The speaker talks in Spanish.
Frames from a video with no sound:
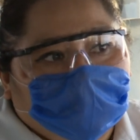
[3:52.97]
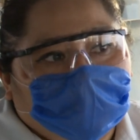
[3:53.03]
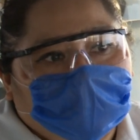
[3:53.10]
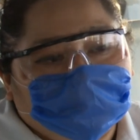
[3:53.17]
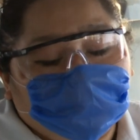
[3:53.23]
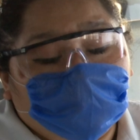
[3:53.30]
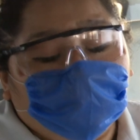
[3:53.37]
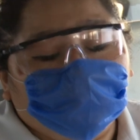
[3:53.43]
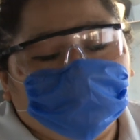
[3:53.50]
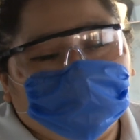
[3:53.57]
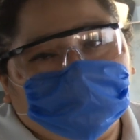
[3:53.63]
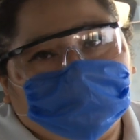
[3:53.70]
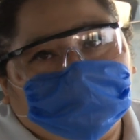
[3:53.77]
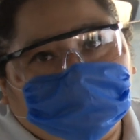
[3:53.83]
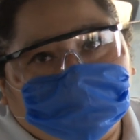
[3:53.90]
que somos
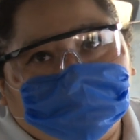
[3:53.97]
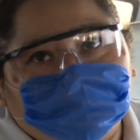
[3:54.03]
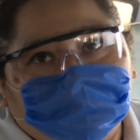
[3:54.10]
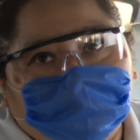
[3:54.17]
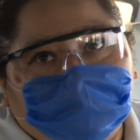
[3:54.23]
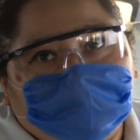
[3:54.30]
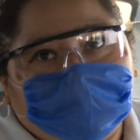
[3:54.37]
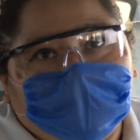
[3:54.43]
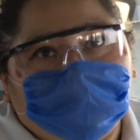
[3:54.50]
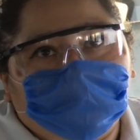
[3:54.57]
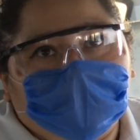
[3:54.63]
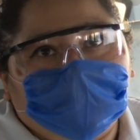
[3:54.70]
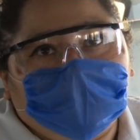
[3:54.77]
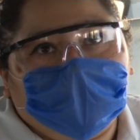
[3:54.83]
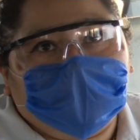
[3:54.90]

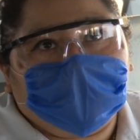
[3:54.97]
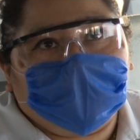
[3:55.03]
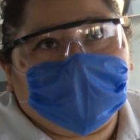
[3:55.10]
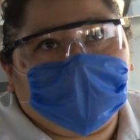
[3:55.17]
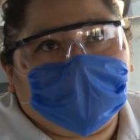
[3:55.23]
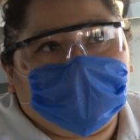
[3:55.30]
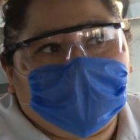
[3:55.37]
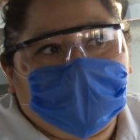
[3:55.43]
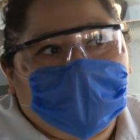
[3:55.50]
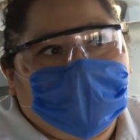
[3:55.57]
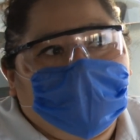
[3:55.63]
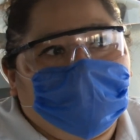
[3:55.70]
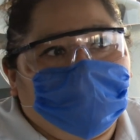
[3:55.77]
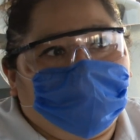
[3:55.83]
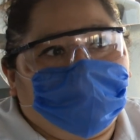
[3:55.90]
realmente
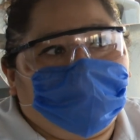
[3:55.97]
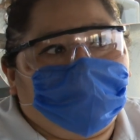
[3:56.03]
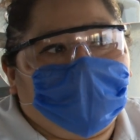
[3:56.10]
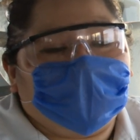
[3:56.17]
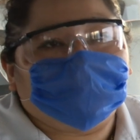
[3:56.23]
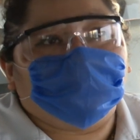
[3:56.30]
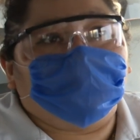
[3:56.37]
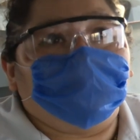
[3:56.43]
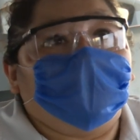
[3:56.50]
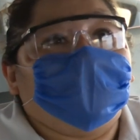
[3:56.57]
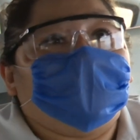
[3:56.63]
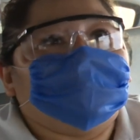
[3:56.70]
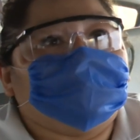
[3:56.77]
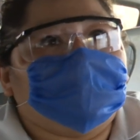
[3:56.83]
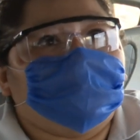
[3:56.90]
la parte
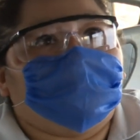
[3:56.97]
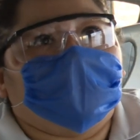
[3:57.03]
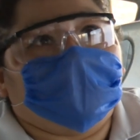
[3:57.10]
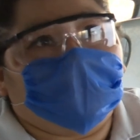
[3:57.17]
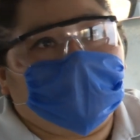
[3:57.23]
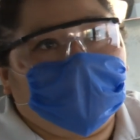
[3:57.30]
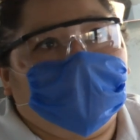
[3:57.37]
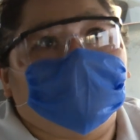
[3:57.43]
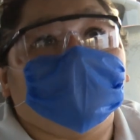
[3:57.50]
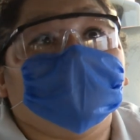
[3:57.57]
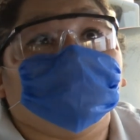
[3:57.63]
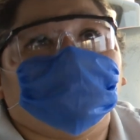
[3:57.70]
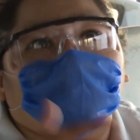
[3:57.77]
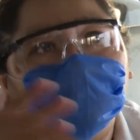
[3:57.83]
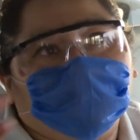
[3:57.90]
operativa de
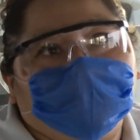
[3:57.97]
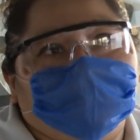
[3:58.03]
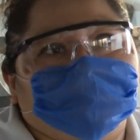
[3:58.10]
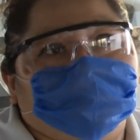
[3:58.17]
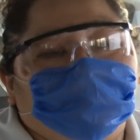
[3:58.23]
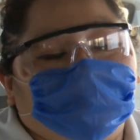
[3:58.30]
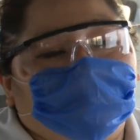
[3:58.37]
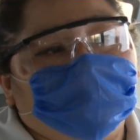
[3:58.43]
todo esto,